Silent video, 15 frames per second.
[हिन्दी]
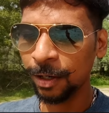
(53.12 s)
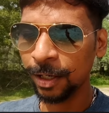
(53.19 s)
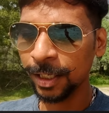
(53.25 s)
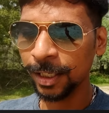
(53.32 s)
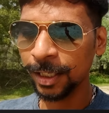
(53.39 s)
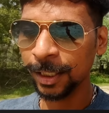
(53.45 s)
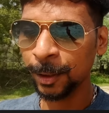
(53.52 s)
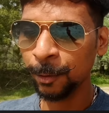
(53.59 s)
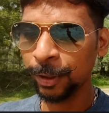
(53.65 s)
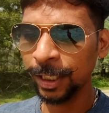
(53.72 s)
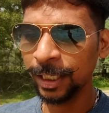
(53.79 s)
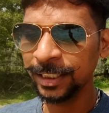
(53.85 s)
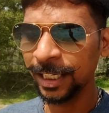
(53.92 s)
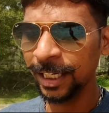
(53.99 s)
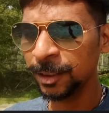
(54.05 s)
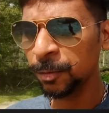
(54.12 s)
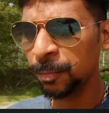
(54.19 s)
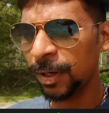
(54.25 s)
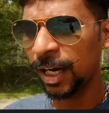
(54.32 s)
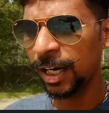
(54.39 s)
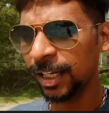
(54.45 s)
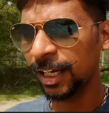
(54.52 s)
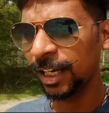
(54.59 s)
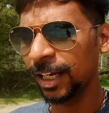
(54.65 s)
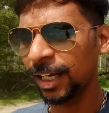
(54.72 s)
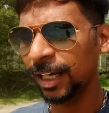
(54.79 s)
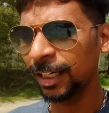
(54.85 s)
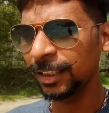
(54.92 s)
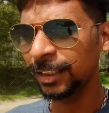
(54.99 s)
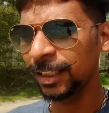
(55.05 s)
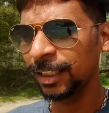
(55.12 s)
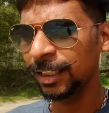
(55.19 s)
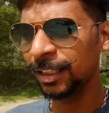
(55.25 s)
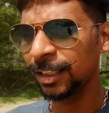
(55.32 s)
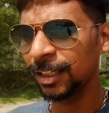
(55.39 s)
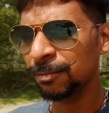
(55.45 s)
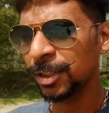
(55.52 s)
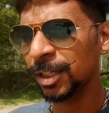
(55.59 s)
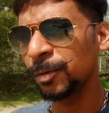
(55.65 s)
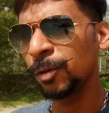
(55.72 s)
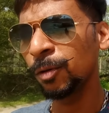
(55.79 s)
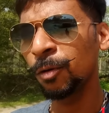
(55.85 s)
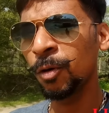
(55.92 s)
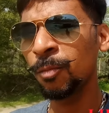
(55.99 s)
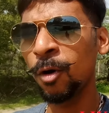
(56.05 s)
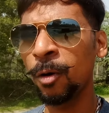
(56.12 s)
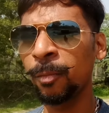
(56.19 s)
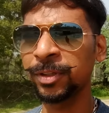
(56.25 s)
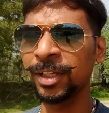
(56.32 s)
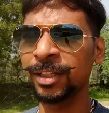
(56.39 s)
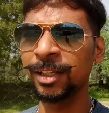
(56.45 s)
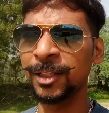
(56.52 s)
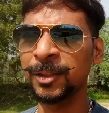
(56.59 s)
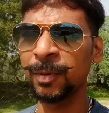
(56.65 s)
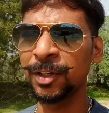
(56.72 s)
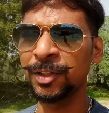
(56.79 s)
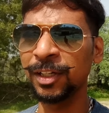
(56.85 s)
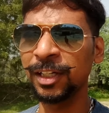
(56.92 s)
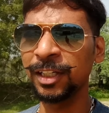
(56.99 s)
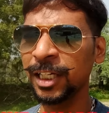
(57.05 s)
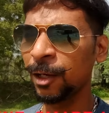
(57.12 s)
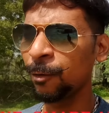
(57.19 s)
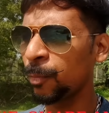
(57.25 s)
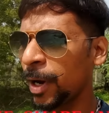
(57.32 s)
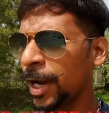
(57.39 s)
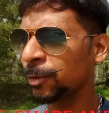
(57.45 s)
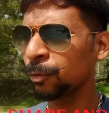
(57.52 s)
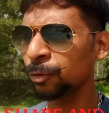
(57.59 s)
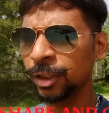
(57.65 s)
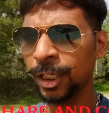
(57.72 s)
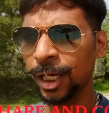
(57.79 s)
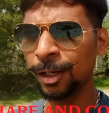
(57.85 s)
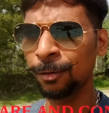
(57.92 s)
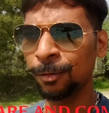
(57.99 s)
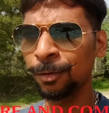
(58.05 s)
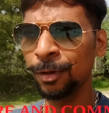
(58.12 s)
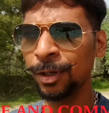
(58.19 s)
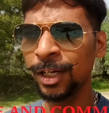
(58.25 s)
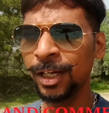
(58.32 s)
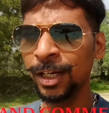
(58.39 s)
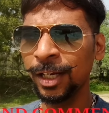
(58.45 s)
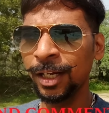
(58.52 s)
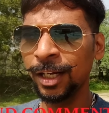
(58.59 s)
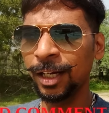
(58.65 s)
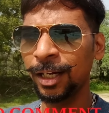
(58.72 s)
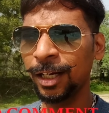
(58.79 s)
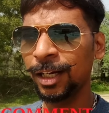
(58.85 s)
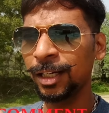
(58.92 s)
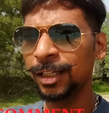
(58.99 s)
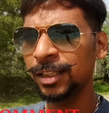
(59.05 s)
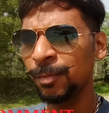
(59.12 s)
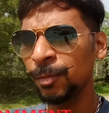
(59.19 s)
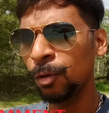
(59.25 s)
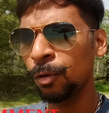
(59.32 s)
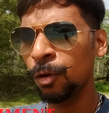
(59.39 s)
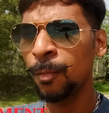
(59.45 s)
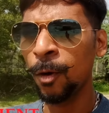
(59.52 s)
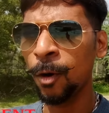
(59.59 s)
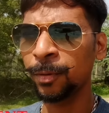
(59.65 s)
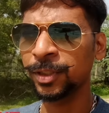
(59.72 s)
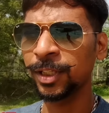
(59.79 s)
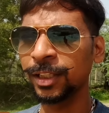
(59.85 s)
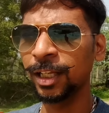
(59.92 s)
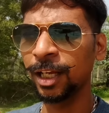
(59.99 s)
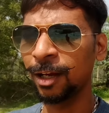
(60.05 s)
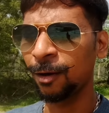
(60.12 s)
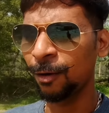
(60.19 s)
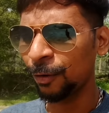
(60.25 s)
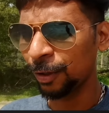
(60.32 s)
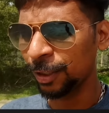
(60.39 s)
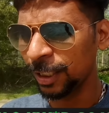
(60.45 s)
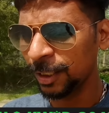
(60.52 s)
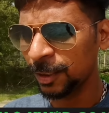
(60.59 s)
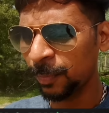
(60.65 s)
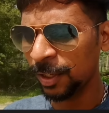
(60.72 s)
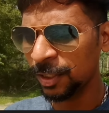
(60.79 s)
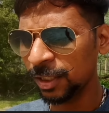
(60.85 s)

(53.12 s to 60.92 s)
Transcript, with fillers: और क्योंकि ये जो पार्ट है ये हम सभी लोगों को बहुत पसंद है स्पेशली चाहे वो बाइक हो चाहे कायर हो आ, सभी लोगों को बहुत पसंद है और ये